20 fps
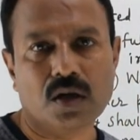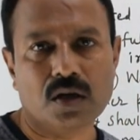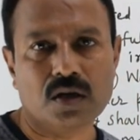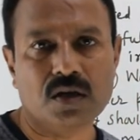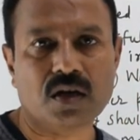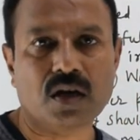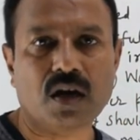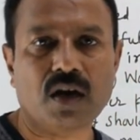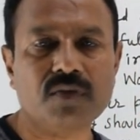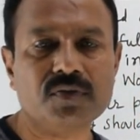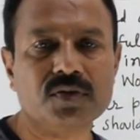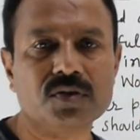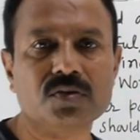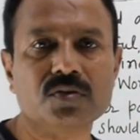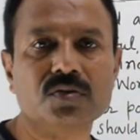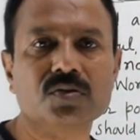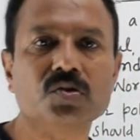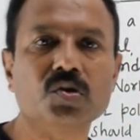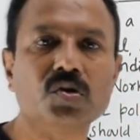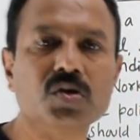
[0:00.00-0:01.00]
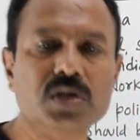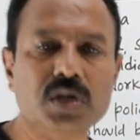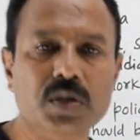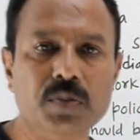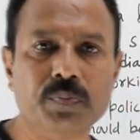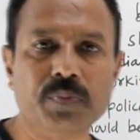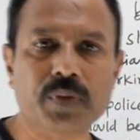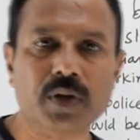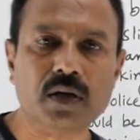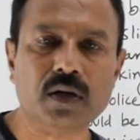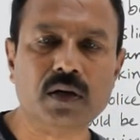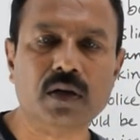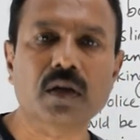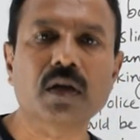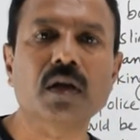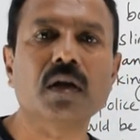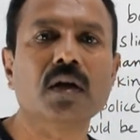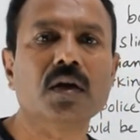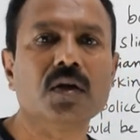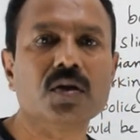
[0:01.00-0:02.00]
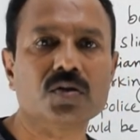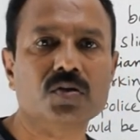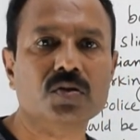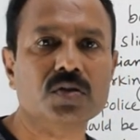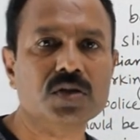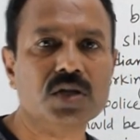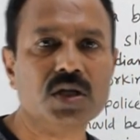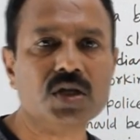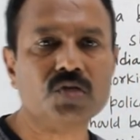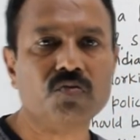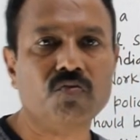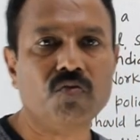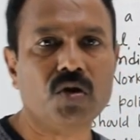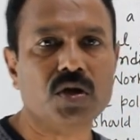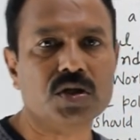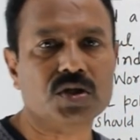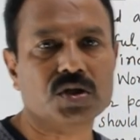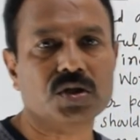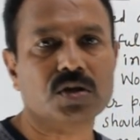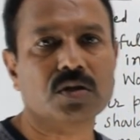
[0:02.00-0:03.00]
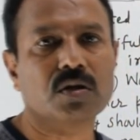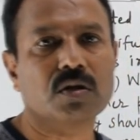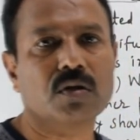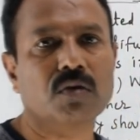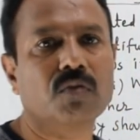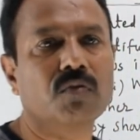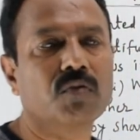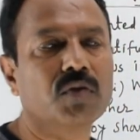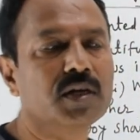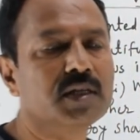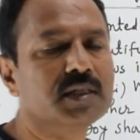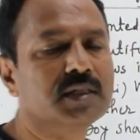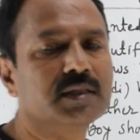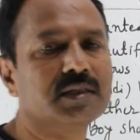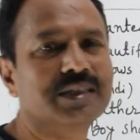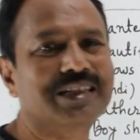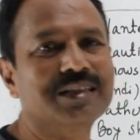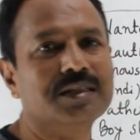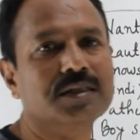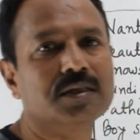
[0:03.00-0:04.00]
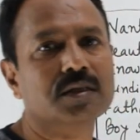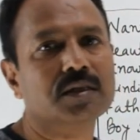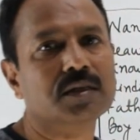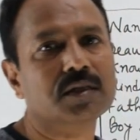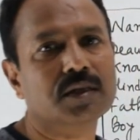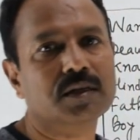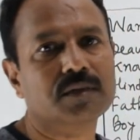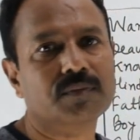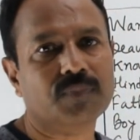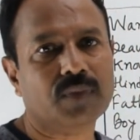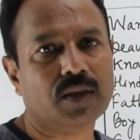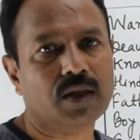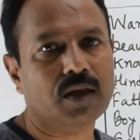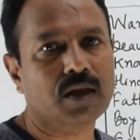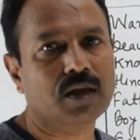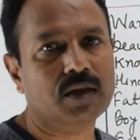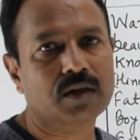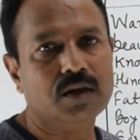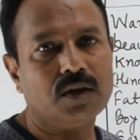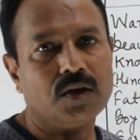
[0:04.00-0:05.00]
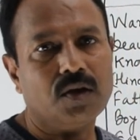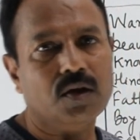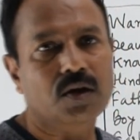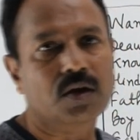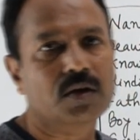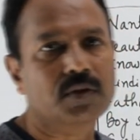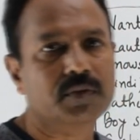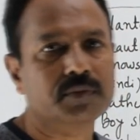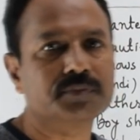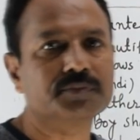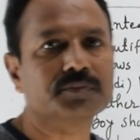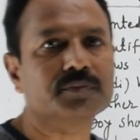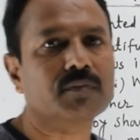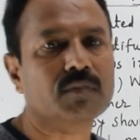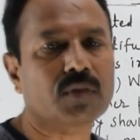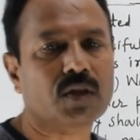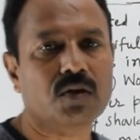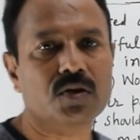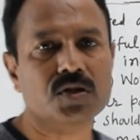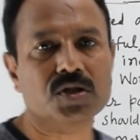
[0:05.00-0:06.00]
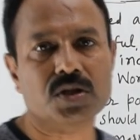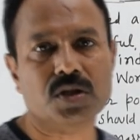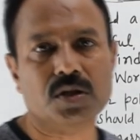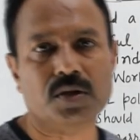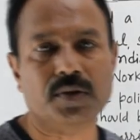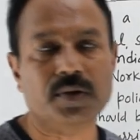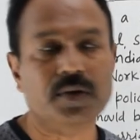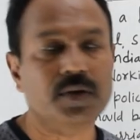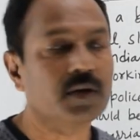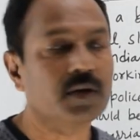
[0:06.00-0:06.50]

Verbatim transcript: ड्राफ्ट सो सिंपल so just watch what is written in your question